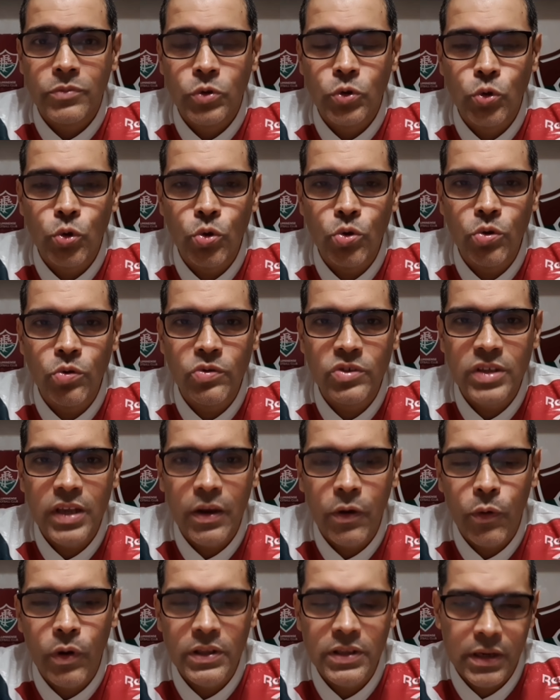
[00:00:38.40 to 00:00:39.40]
Tudo você
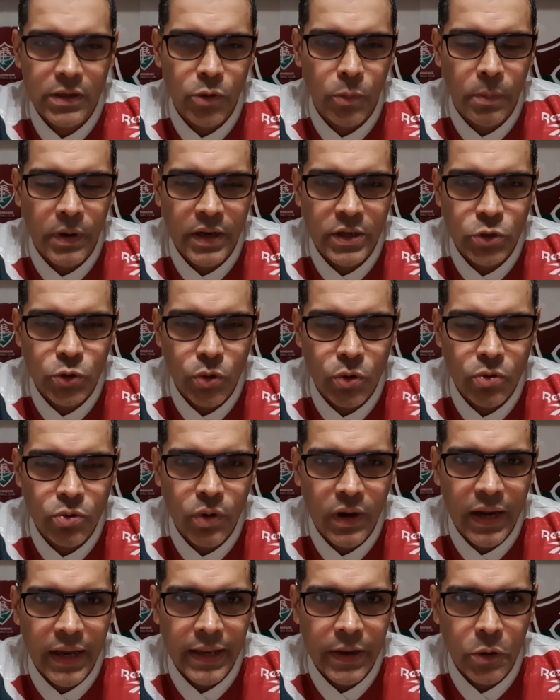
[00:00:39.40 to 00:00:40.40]
encontra aqui no pré-jogo do
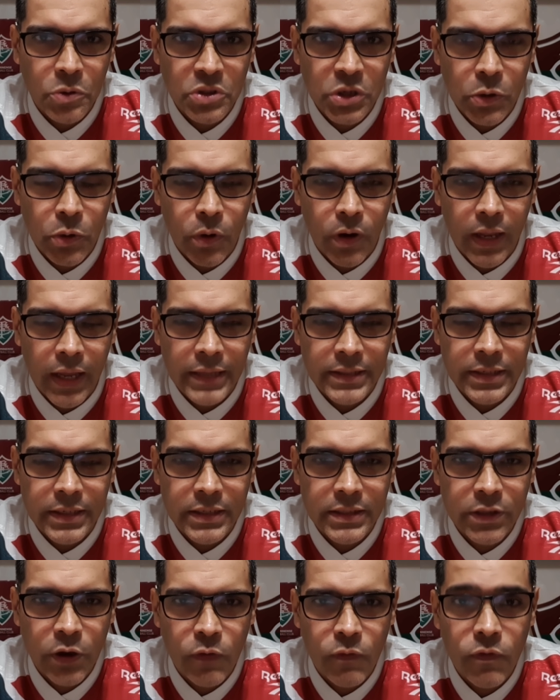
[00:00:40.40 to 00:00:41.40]
canal Tricolor.
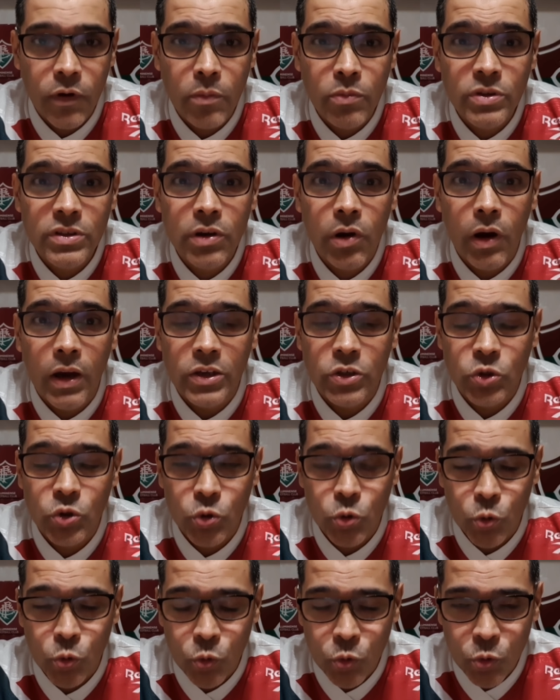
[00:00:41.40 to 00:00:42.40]
Então vamos ao
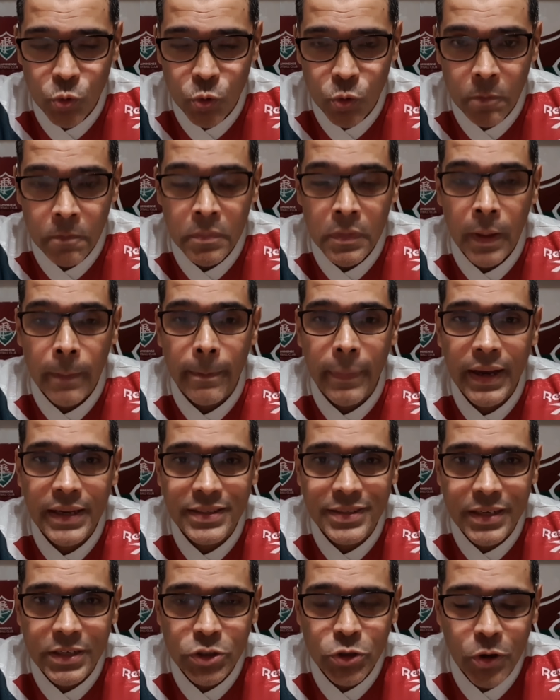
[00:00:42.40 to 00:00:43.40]
assunto,
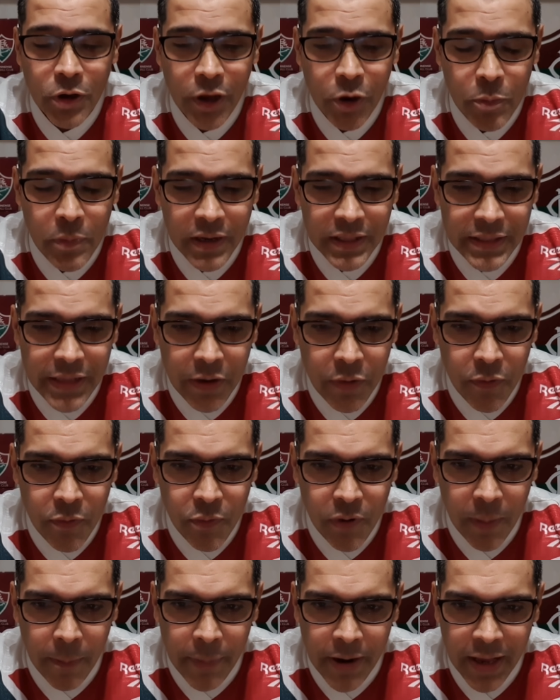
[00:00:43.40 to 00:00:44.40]
mas antes eu quero mandar
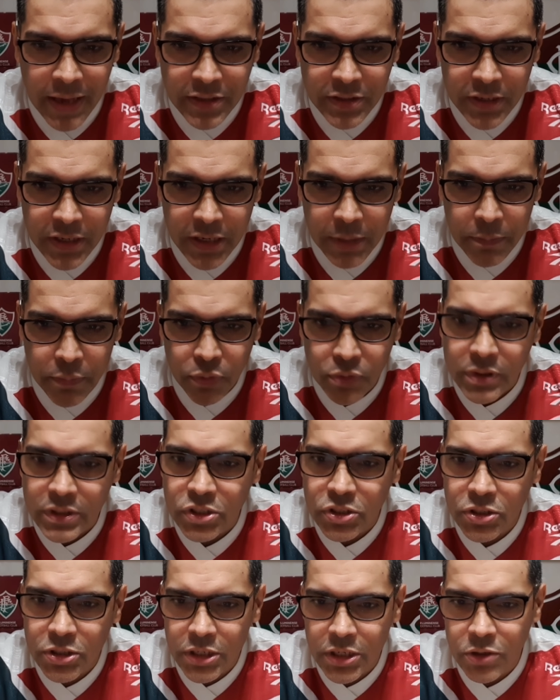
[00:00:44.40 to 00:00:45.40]
um abraço aqui para um
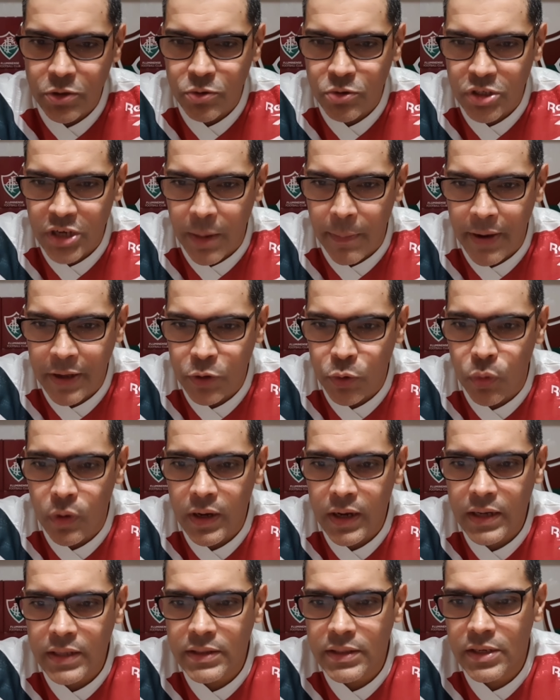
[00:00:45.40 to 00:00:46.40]
inscrito chamado
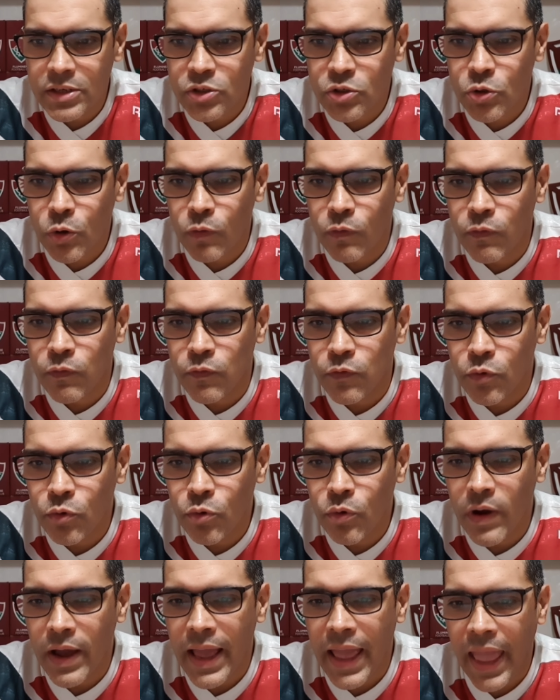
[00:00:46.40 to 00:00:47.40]
Anderson
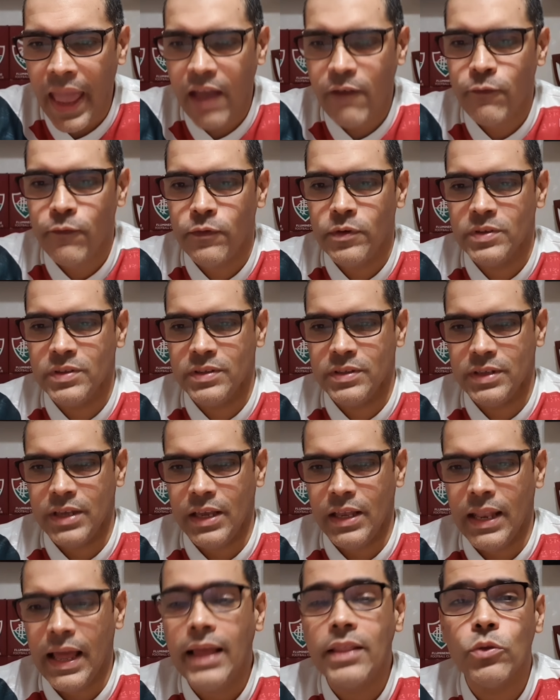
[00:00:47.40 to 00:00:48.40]
Flu
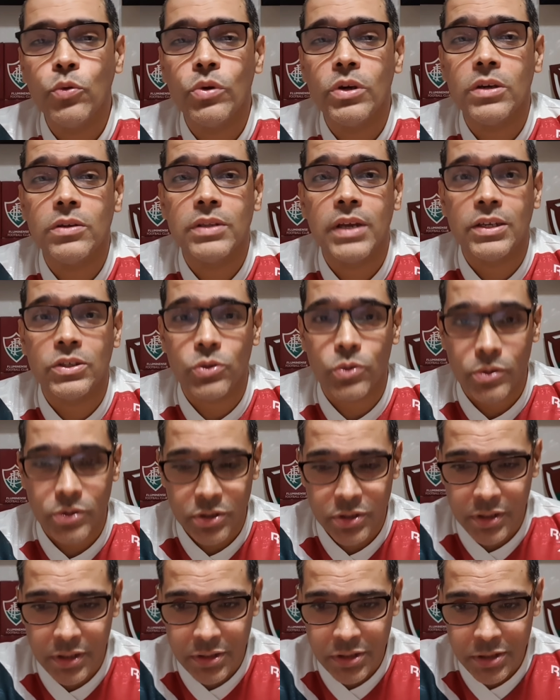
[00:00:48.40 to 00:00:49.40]
FC, lá do Rio das
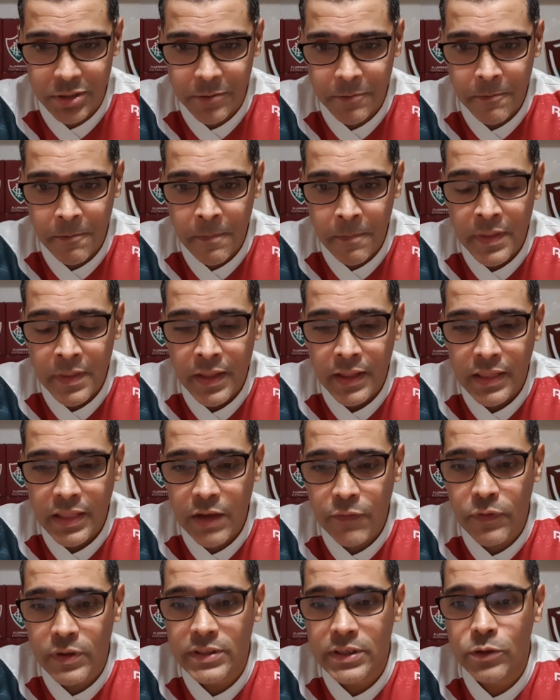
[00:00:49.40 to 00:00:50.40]
Ostras.
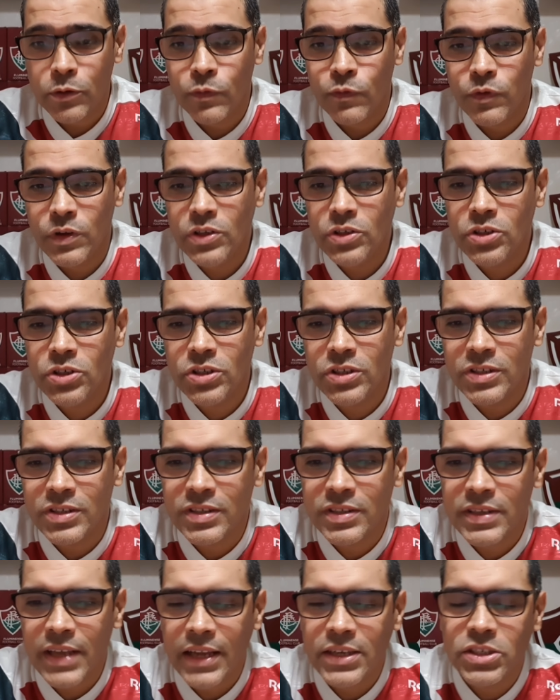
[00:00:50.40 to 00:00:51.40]
Está fazendo
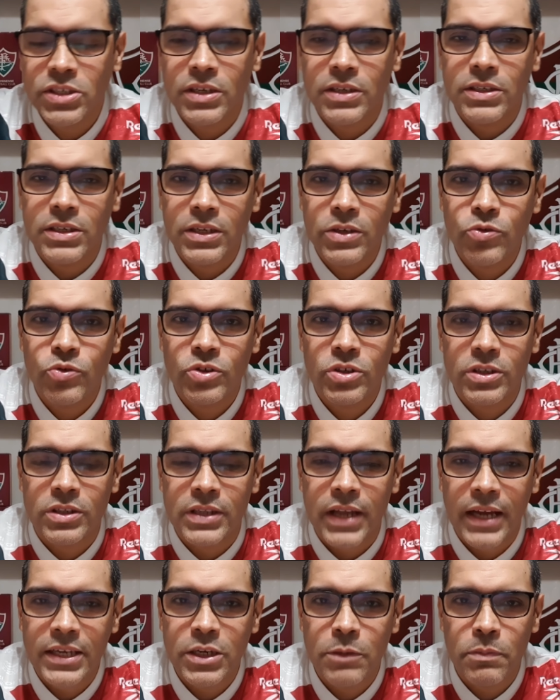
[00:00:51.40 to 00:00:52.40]
27 aninhos de
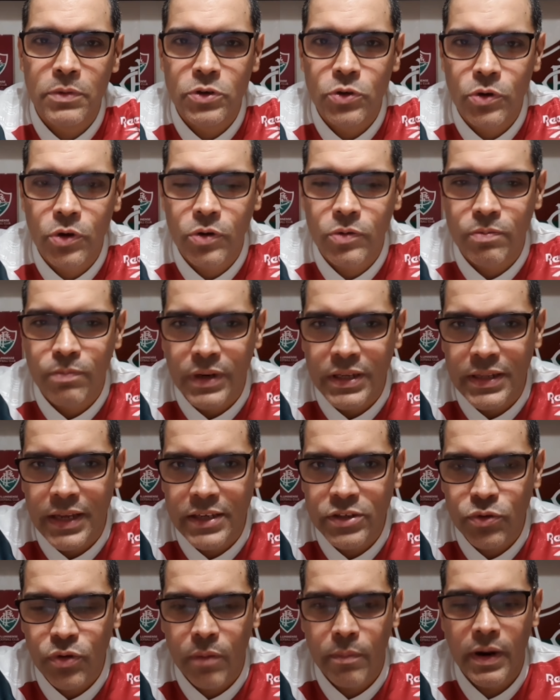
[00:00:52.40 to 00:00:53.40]
idade e pediu que eu
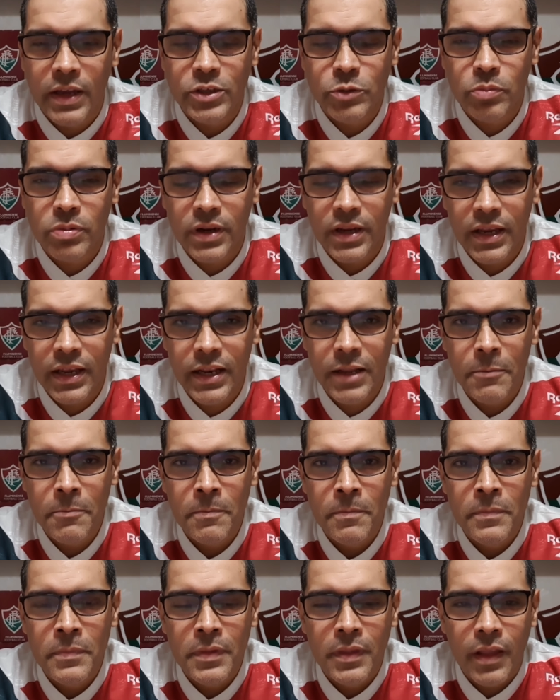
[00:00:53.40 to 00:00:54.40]
mandasse um abraço para ele.
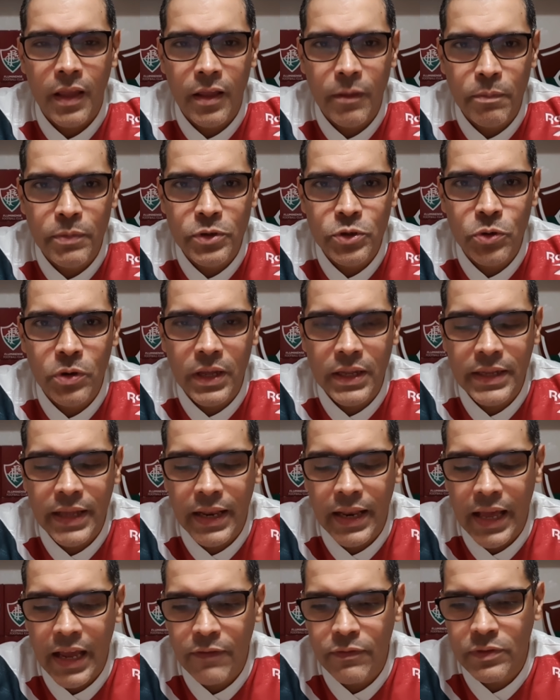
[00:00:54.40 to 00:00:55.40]
Ele pediu lá na
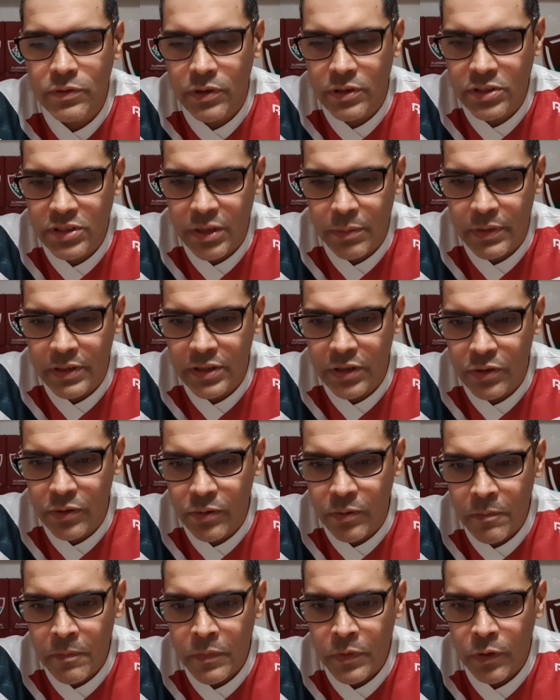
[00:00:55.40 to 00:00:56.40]
live, então a gente está
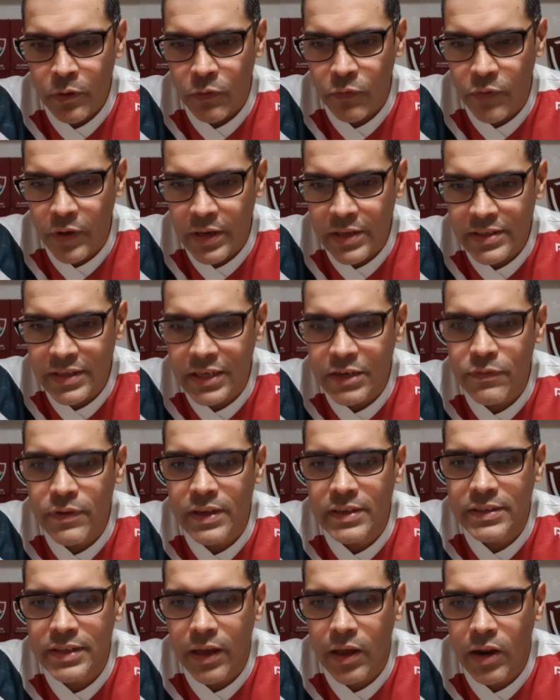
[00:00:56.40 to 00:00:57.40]
mandando um feliz
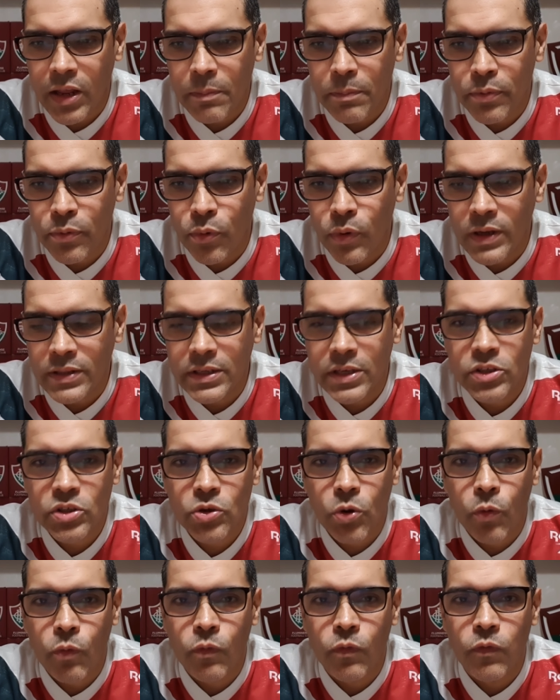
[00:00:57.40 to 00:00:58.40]
aniversário aí para o
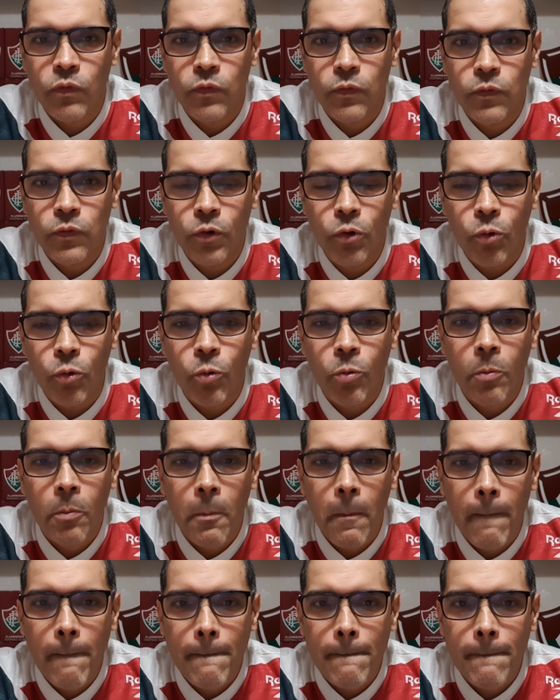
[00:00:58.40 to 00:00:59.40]
Anderson Flu.
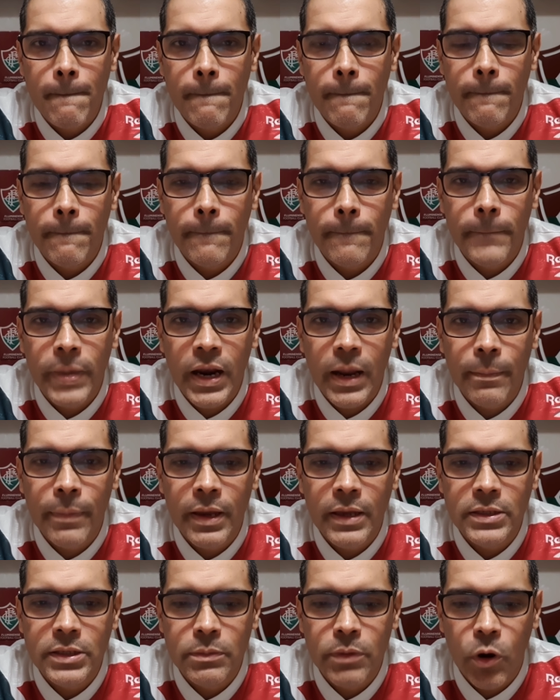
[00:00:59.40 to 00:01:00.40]

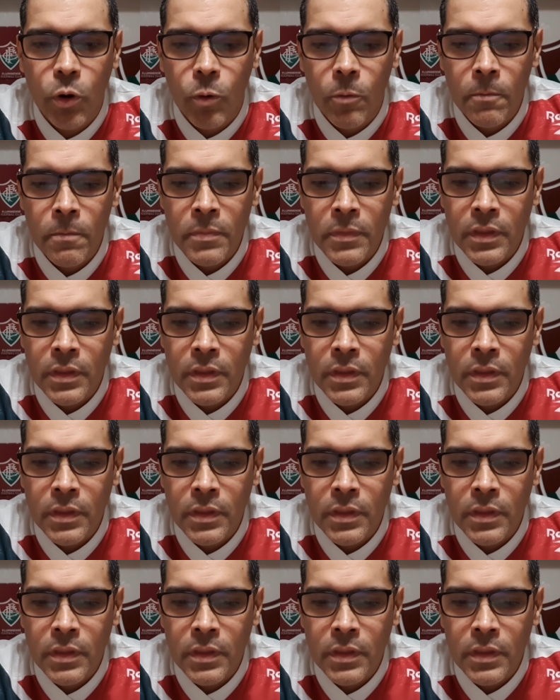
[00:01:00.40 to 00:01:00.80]
Parabéns, irmão.